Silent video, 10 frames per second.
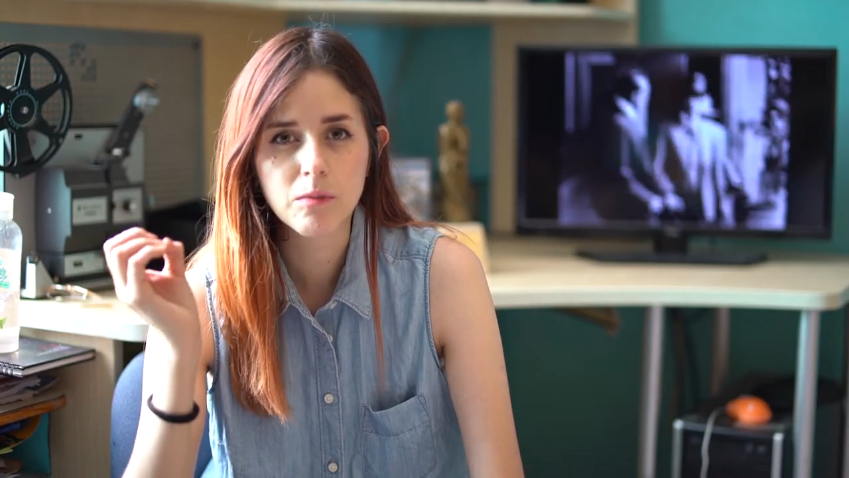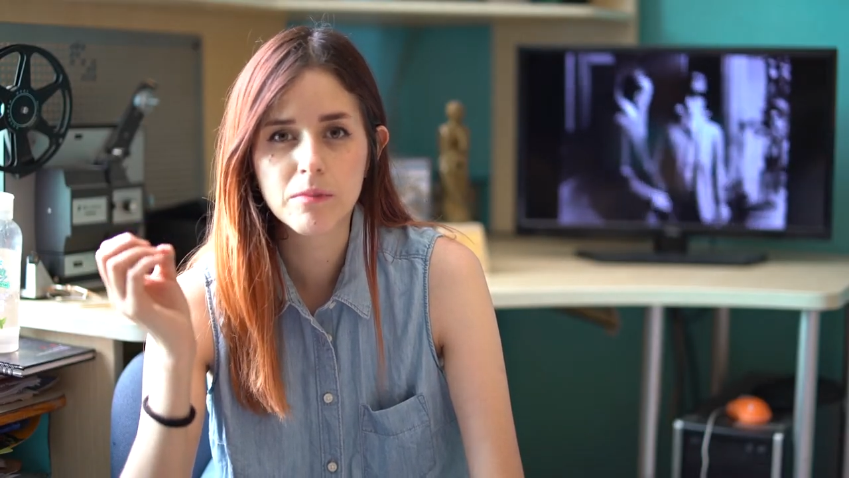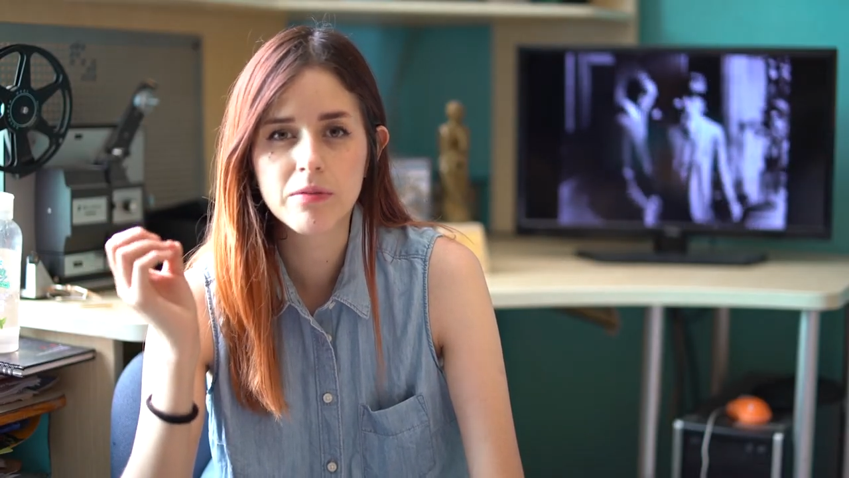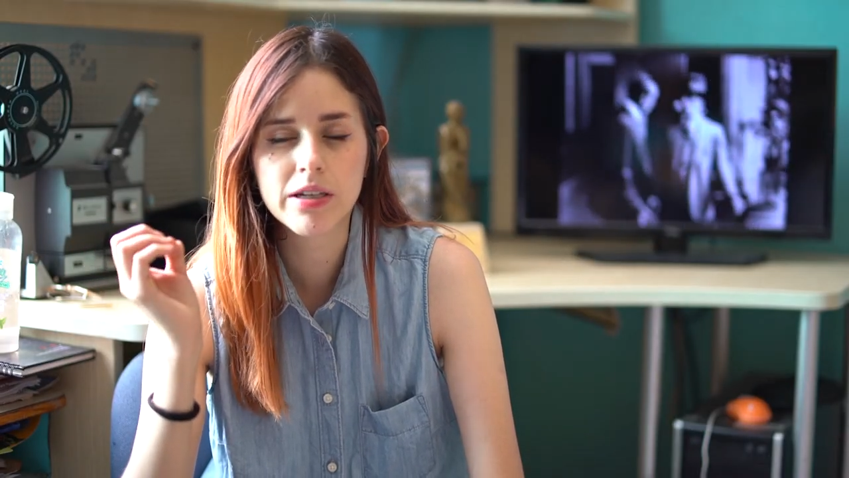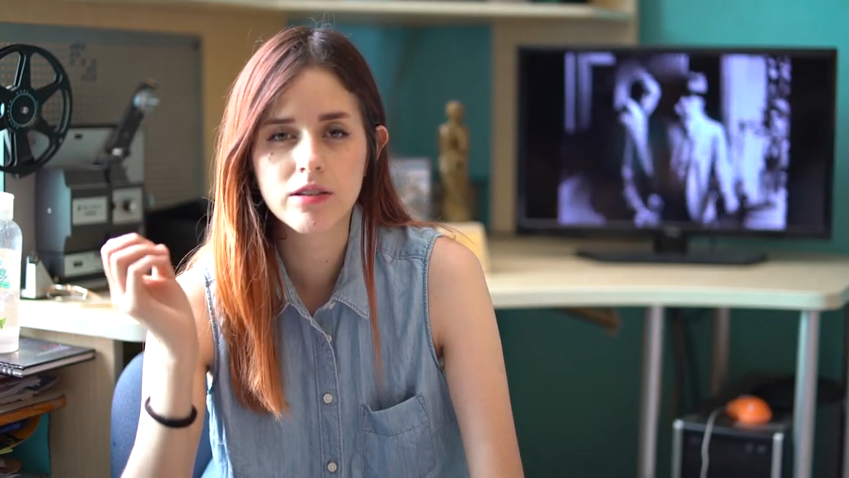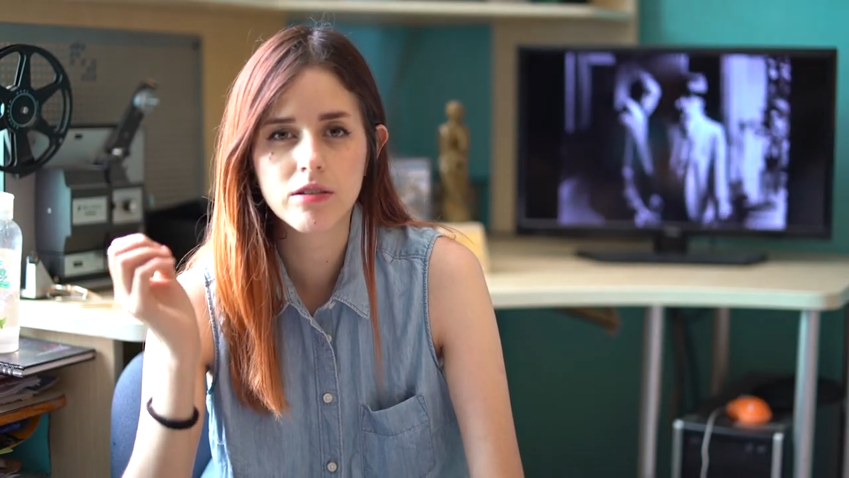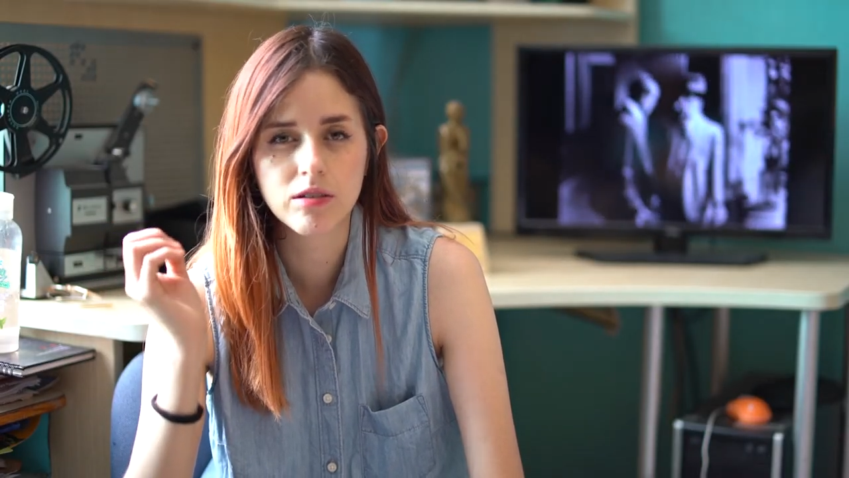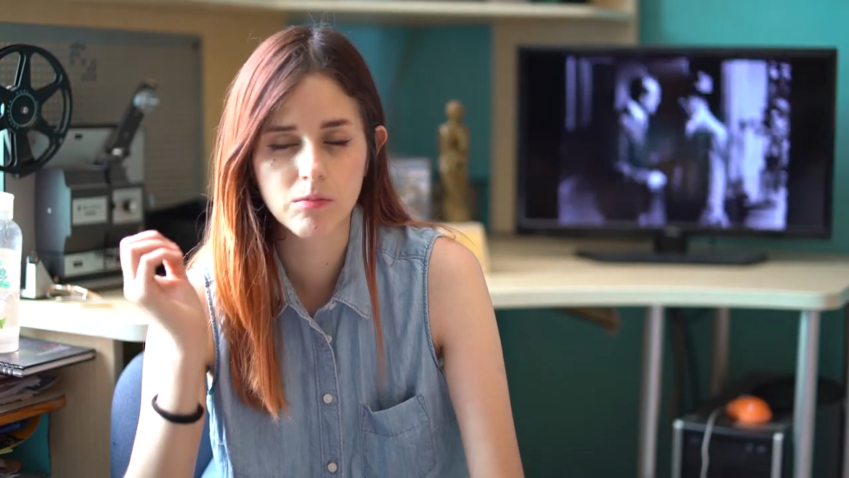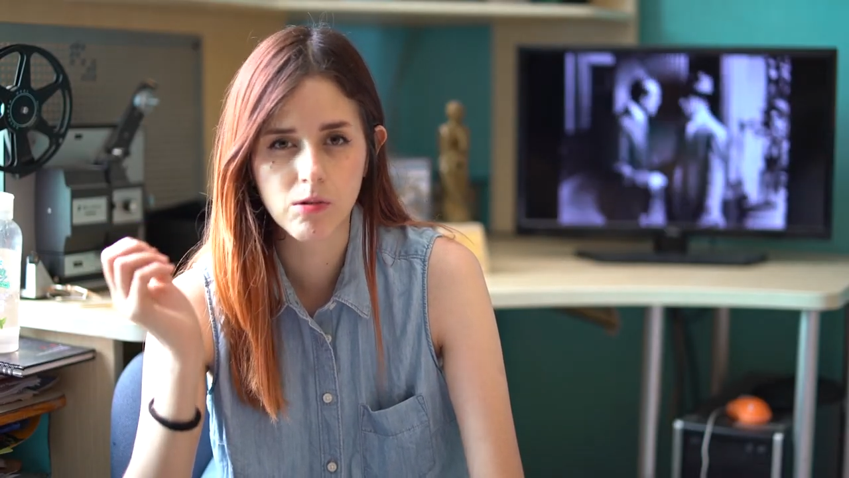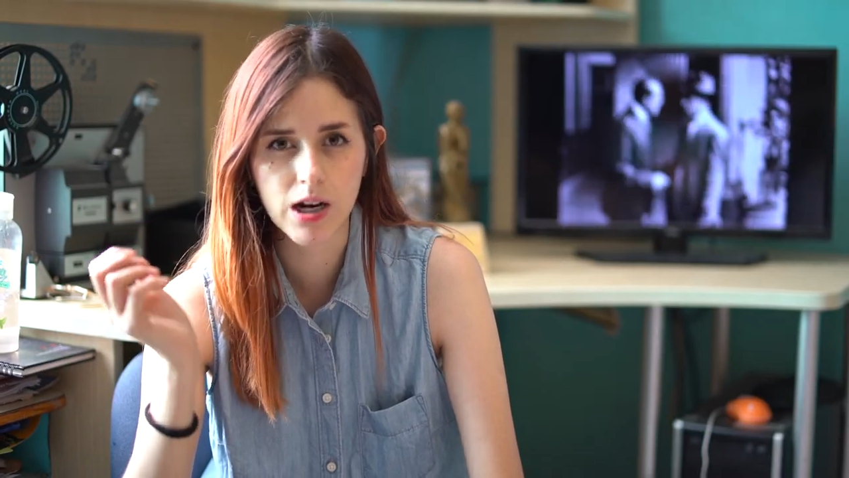viviendo
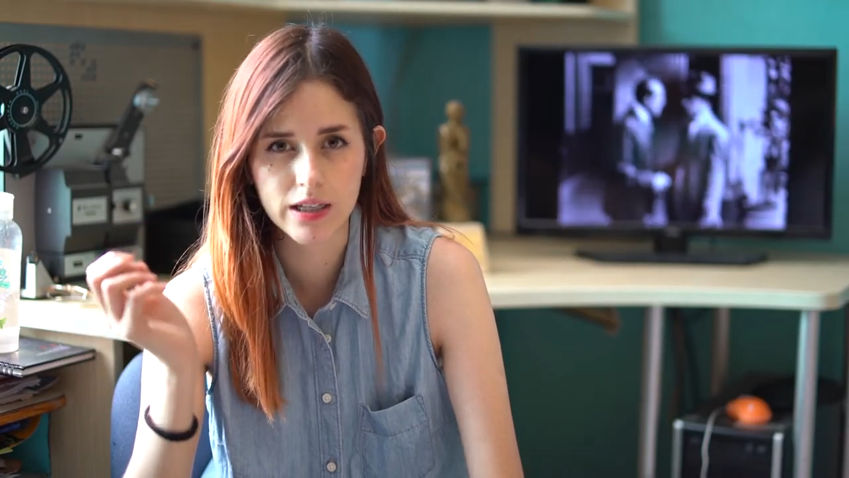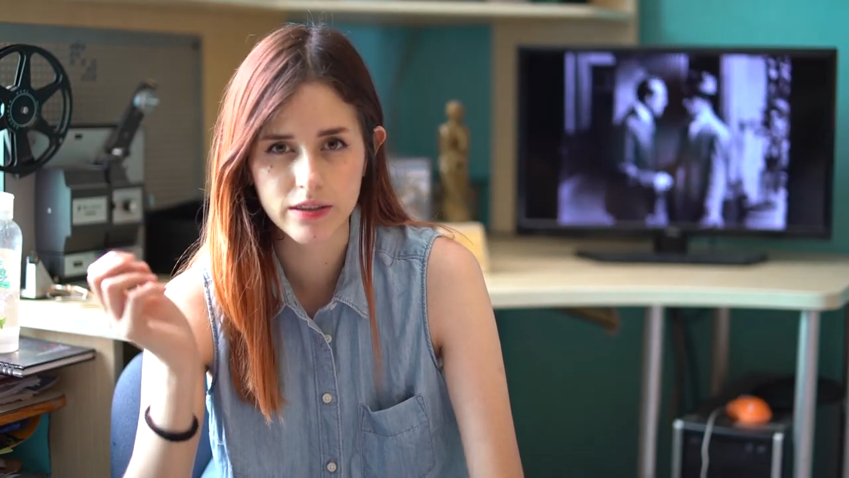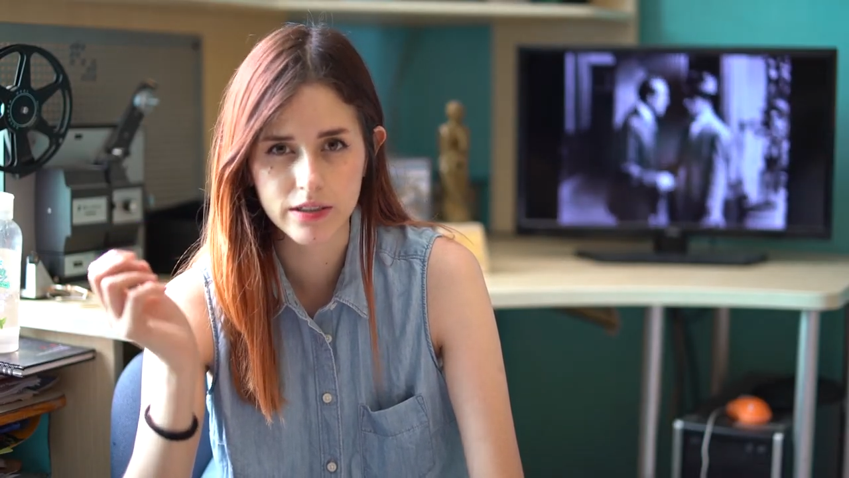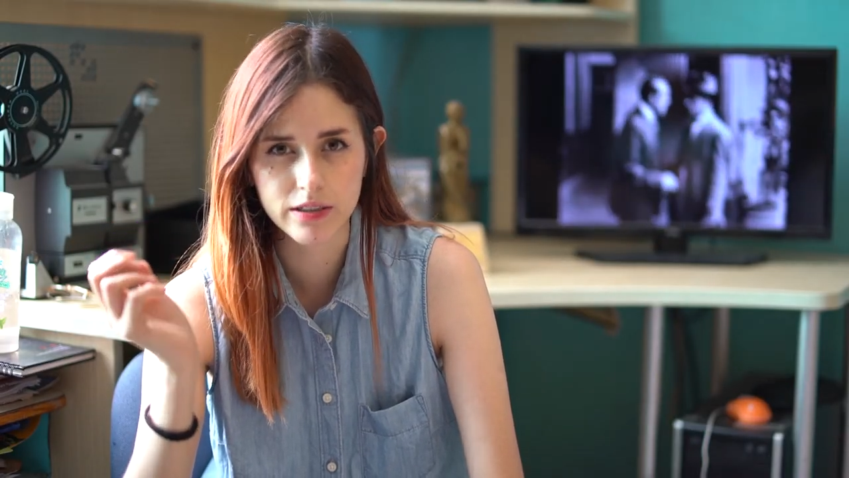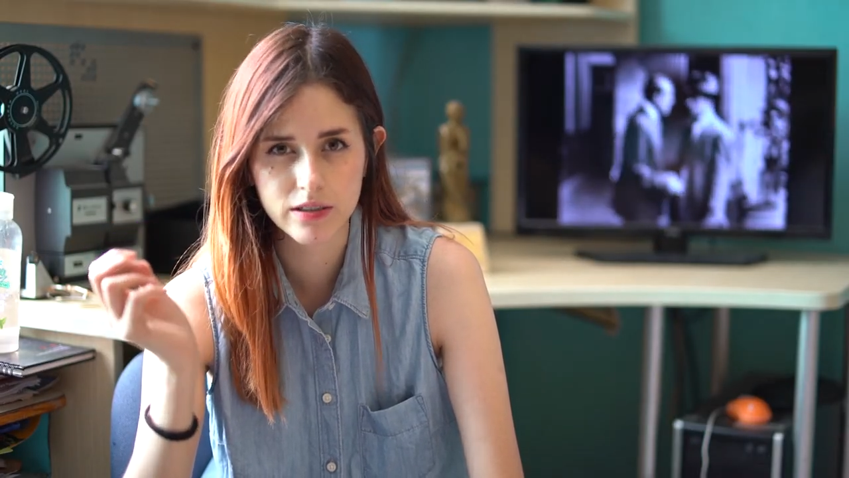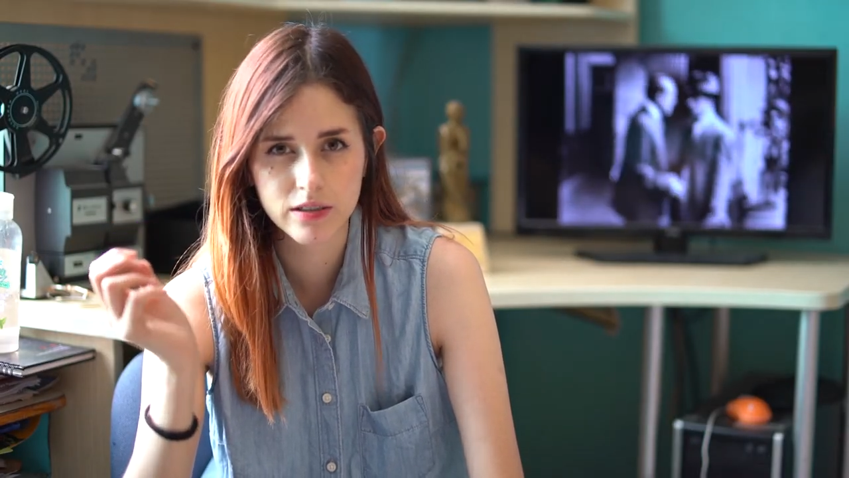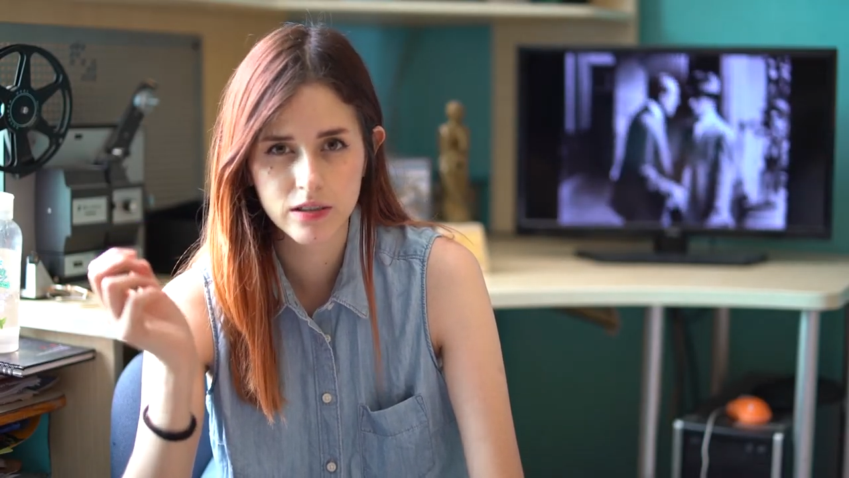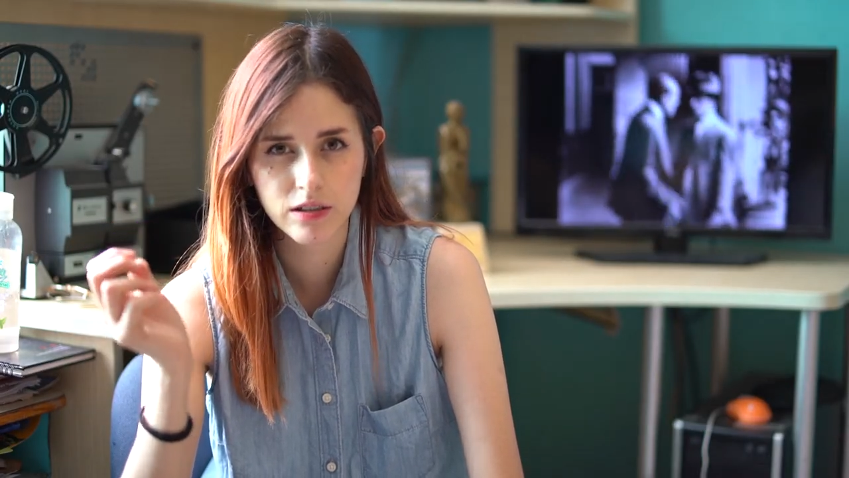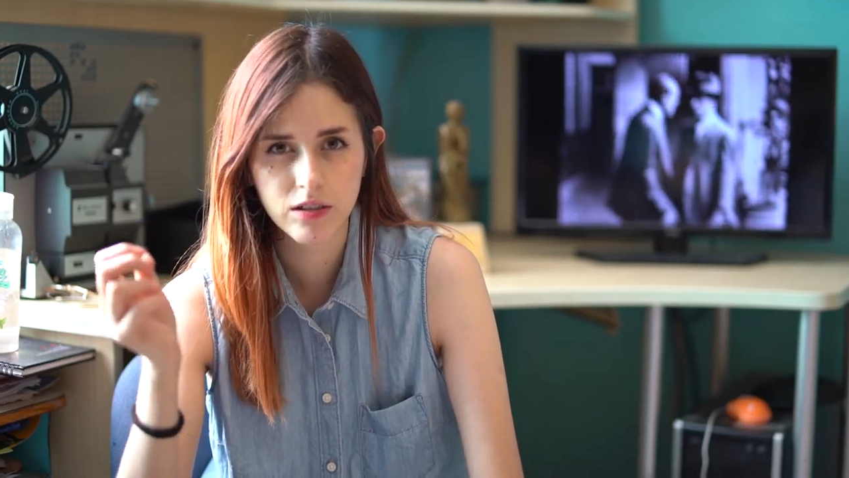como antes